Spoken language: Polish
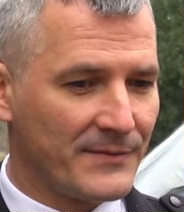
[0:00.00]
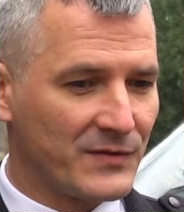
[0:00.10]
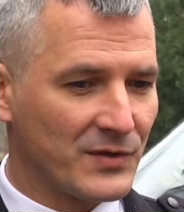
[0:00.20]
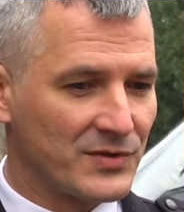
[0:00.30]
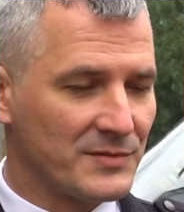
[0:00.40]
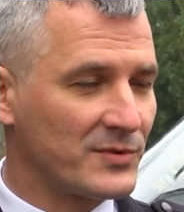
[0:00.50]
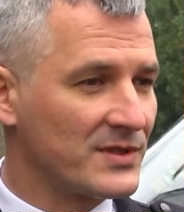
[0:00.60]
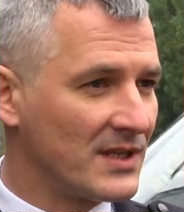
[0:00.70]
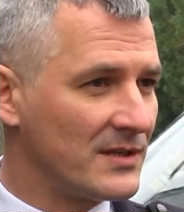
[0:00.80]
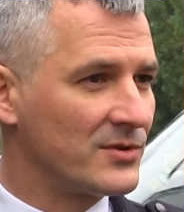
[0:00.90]
wiąże z
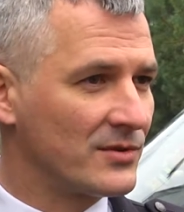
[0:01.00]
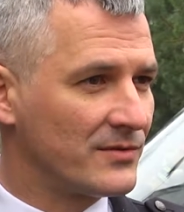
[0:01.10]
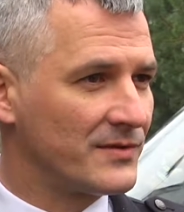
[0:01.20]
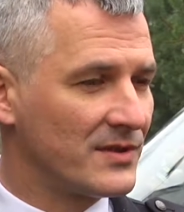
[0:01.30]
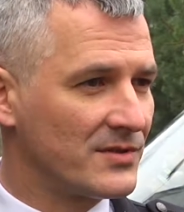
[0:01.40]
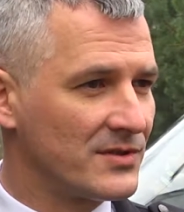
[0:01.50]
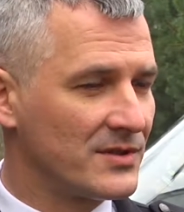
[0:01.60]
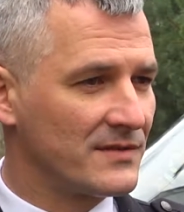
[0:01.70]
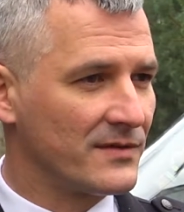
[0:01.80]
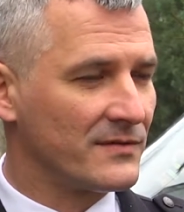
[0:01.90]
pozyskaniem środków
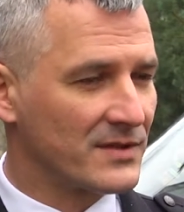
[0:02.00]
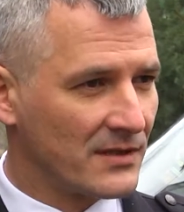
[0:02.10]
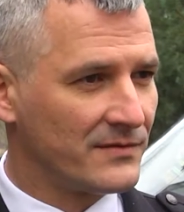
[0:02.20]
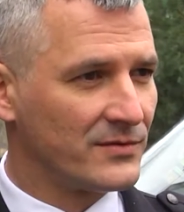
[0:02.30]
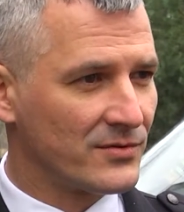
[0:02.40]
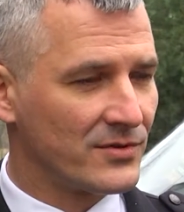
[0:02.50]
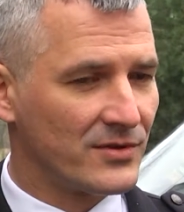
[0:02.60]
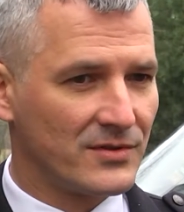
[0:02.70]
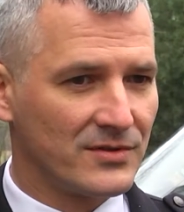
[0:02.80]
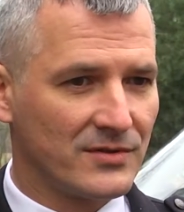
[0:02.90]
jednocześnie z Wojewódzkiego Funduszu
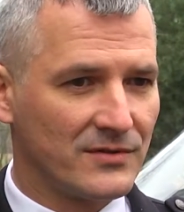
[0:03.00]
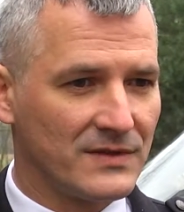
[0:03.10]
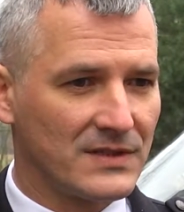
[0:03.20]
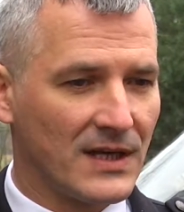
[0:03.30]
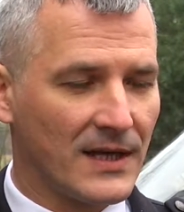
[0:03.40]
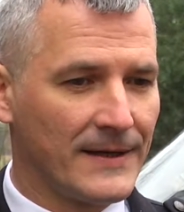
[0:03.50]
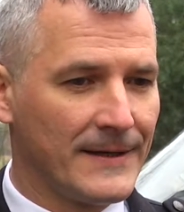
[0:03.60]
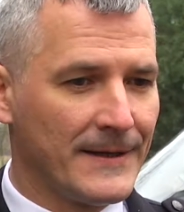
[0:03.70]
Ochrony Środowiska, e,